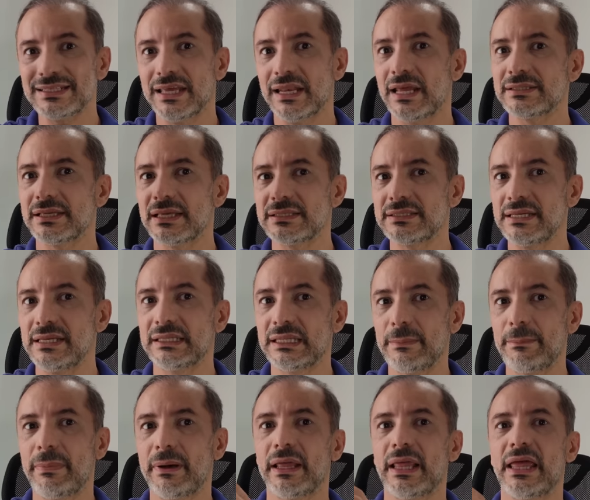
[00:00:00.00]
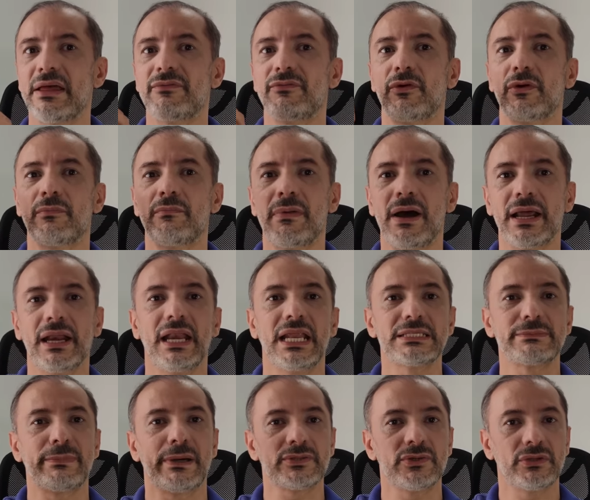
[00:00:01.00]
se necesita para deformar el
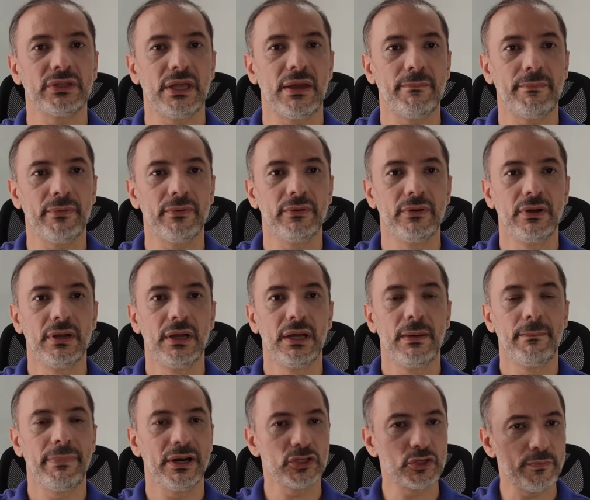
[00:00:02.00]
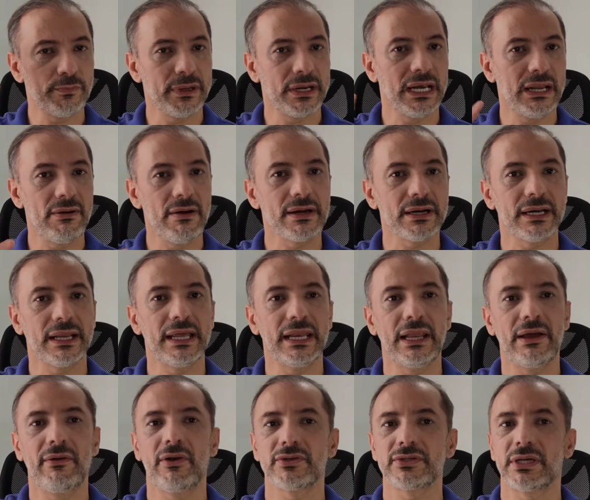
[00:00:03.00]
espacio-tiempo para superar la barrera de
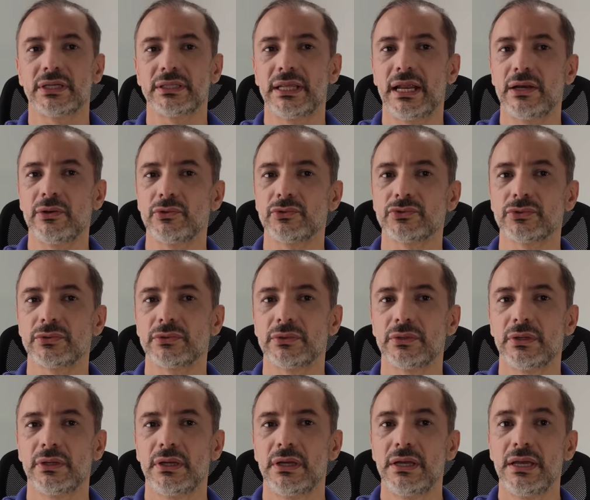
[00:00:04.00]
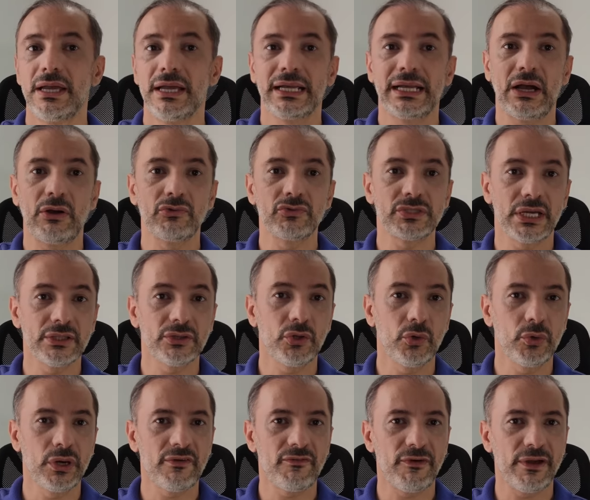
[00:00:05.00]
la velocidad de la luz, causando
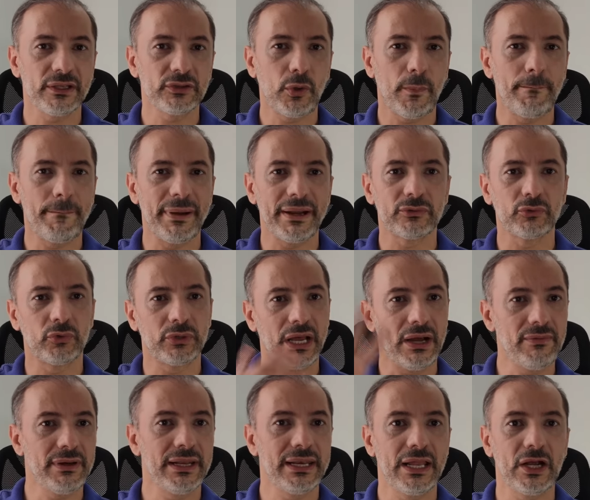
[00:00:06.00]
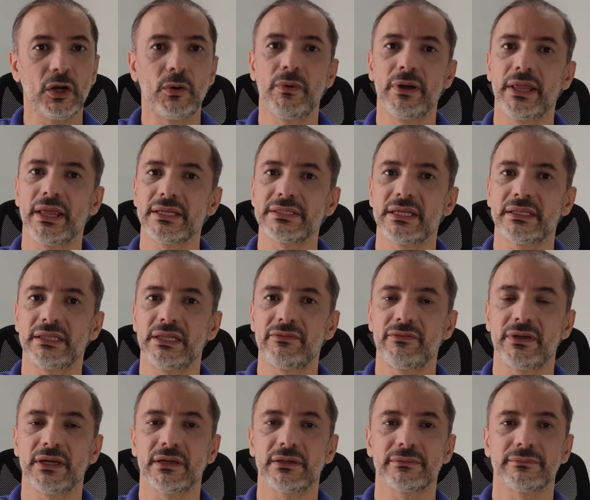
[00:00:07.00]
un efecto perdurable en la comunidad
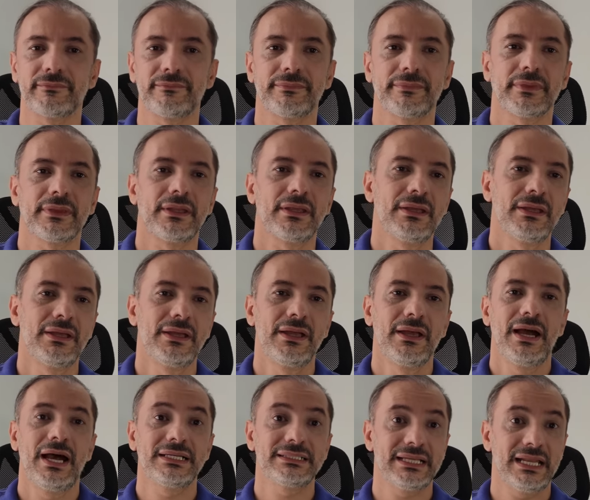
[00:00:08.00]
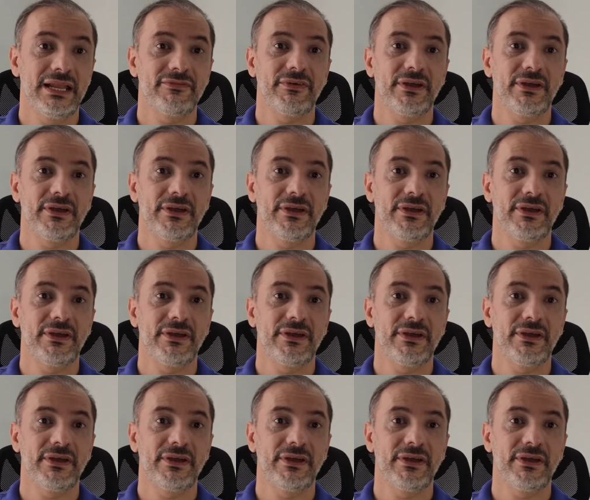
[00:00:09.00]
científica. Hasta la